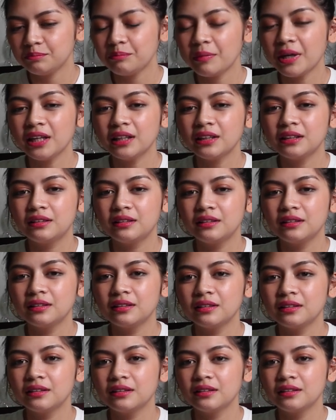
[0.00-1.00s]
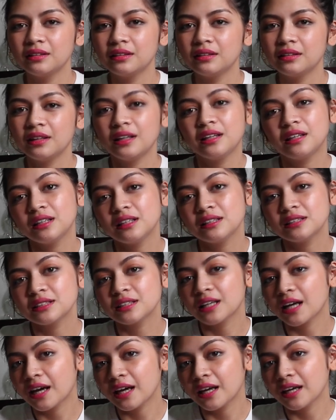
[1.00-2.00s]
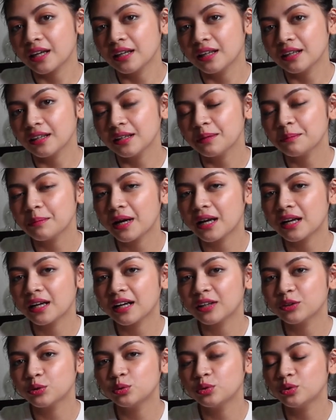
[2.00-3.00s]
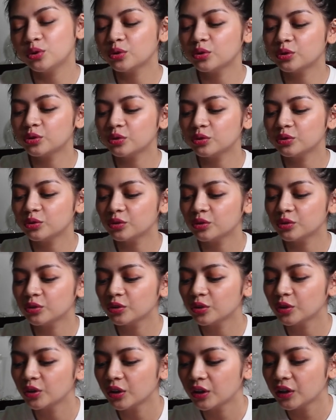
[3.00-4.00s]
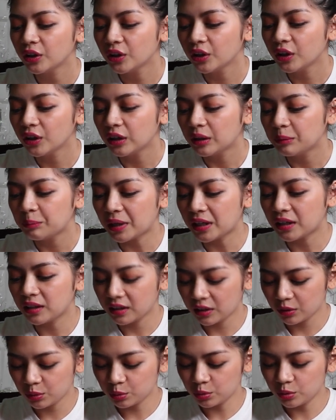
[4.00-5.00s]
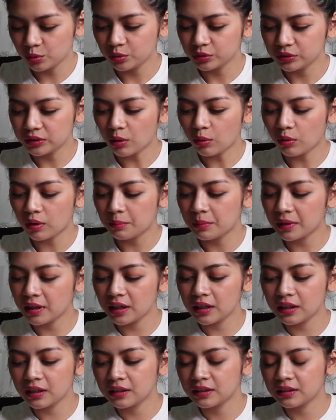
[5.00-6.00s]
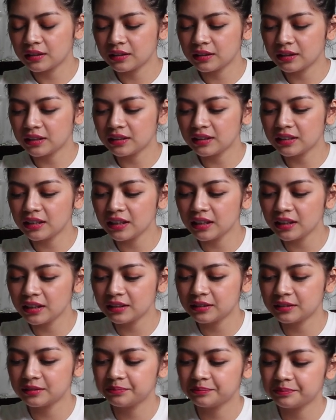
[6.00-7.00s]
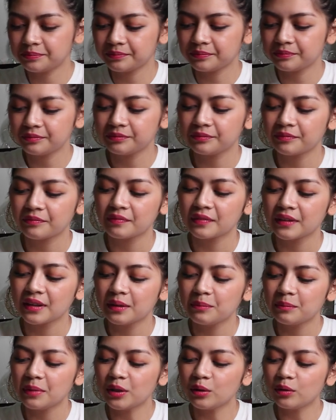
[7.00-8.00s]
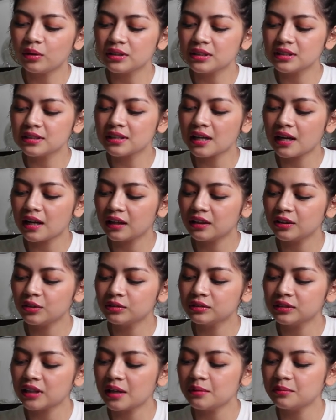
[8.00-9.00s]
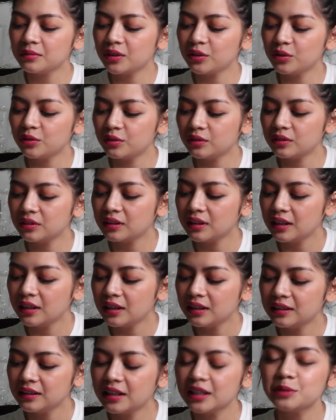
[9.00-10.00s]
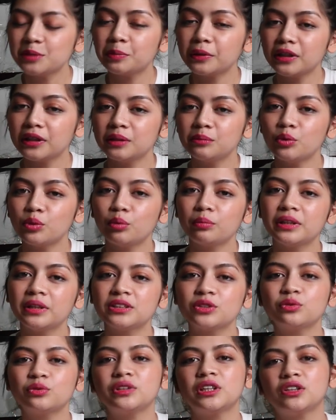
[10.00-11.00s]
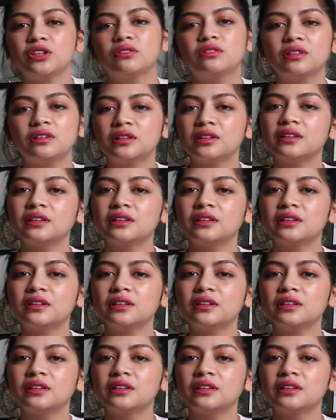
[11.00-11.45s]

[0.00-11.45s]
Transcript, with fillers: made in the sky. Parang katulong. Parang katulong daw kami. Ganyan. Pero kasi sa akin, nung time na yun, desperate moments ko na yun.